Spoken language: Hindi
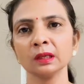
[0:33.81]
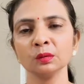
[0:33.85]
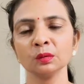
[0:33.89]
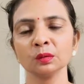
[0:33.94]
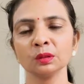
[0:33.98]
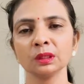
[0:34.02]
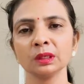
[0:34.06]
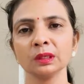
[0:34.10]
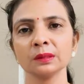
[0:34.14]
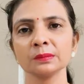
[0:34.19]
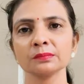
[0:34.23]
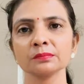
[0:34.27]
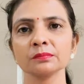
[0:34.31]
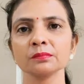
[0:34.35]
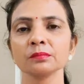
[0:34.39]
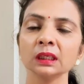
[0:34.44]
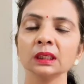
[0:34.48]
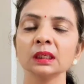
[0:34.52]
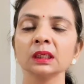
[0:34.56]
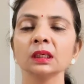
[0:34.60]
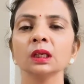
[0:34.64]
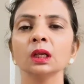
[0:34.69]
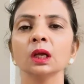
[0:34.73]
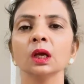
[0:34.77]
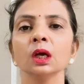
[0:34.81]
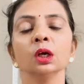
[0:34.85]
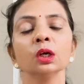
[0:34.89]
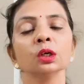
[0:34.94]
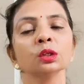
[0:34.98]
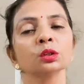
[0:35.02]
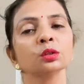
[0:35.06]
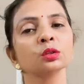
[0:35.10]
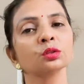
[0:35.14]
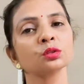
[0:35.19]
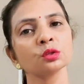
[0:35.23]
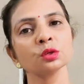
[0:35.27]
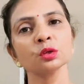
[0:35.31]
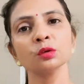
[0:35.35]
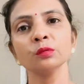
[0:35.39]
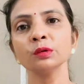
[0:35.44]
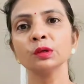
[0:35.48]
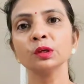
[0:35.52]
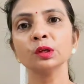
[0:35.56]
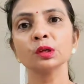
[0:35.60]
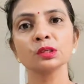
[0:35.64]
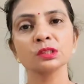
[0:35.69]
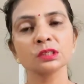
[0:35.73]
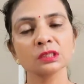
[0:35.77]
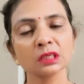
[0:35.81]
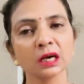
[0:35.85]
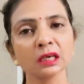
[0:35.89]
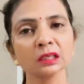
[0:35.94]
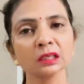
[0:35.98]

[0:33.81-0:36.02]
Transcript: होते तो चलो वीडियो स्टार्ट